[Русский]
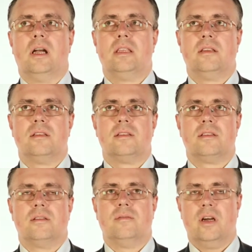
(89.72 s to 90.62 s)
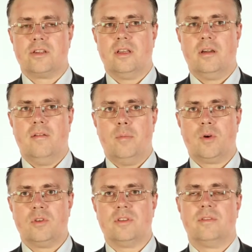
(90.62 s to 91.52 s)
один из важных
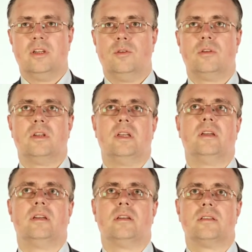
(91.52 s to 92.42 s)
вопросов, которые,